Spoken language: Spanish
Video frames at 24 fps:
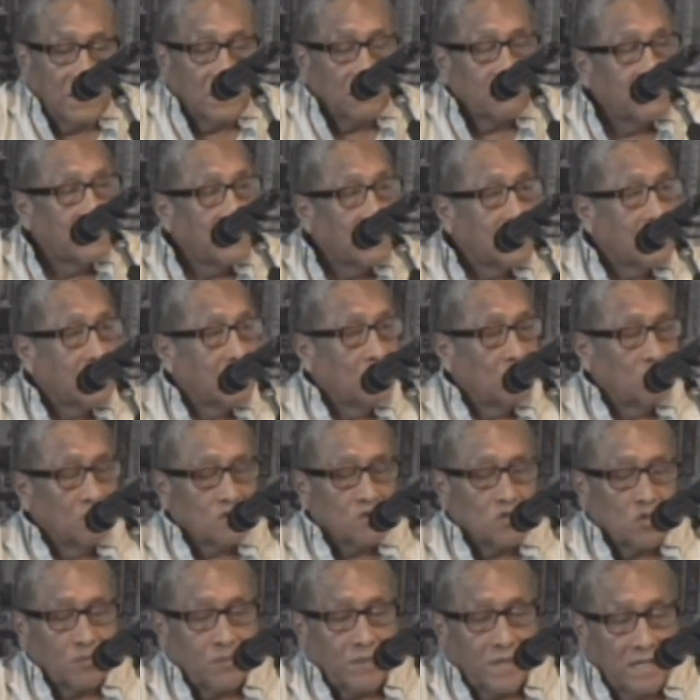Panamá,
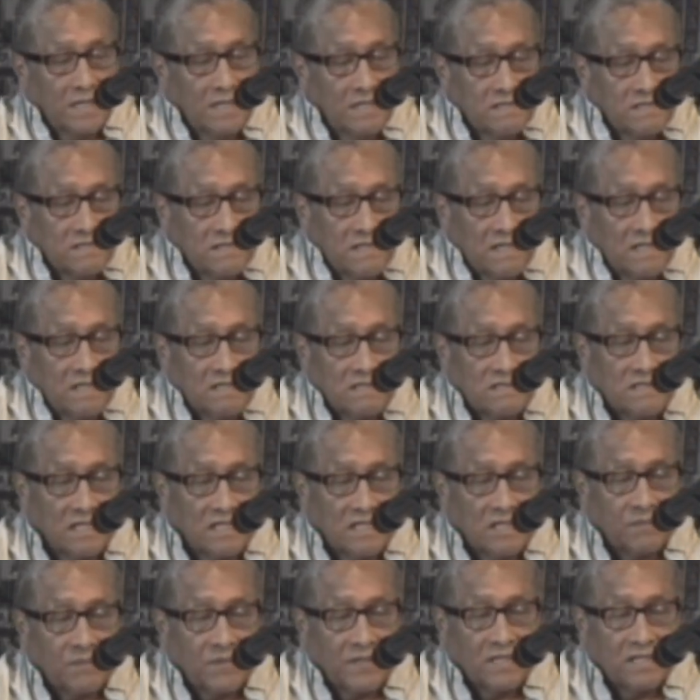nuestro país,
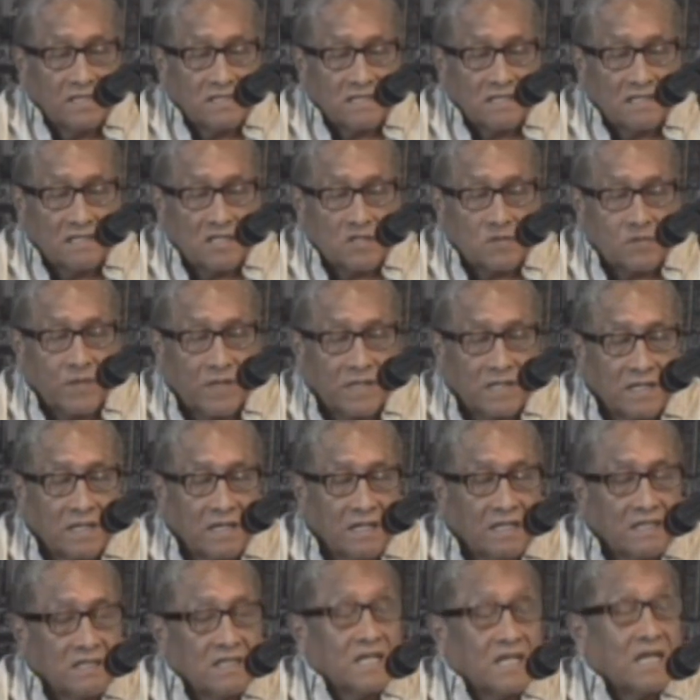se independiza de
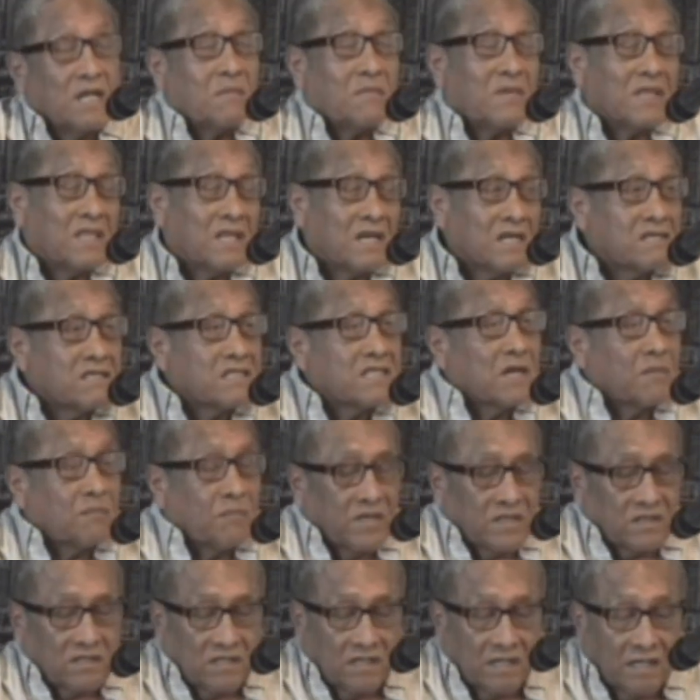España de la
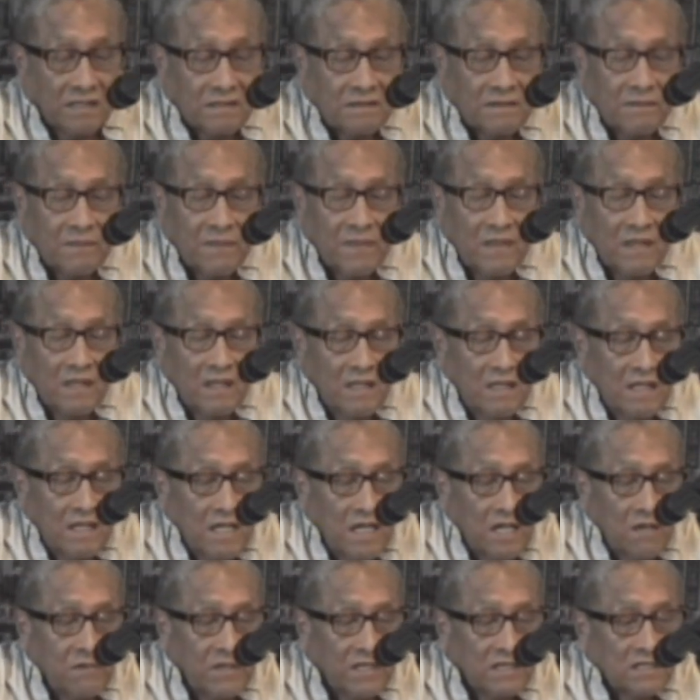madrastra patria
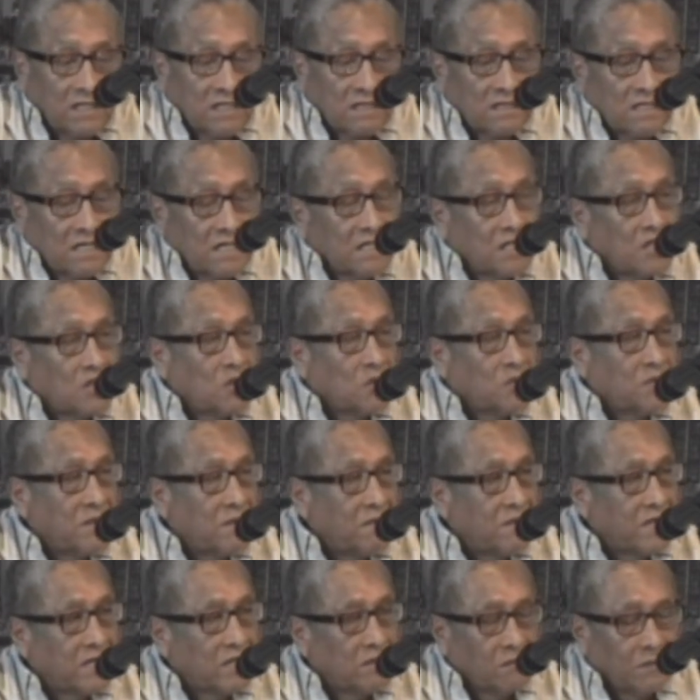el 23 de
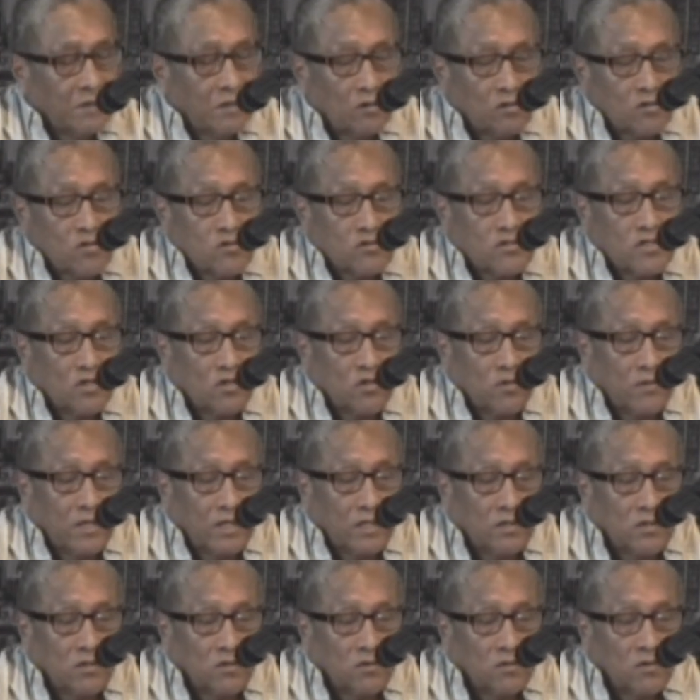noviembre de
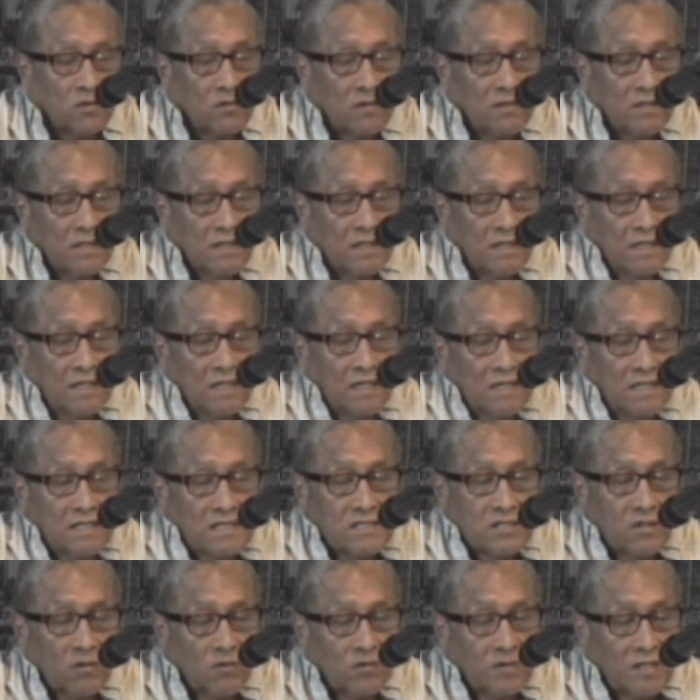1821
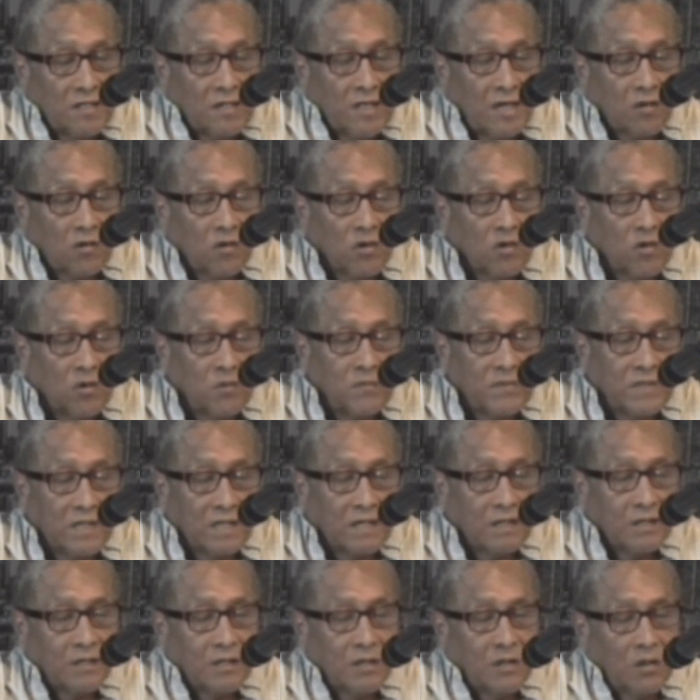y se une a
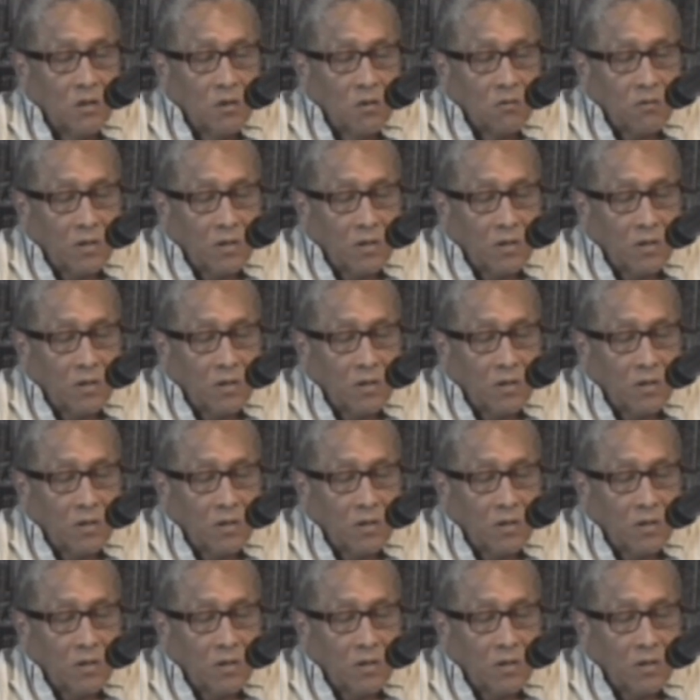Colombia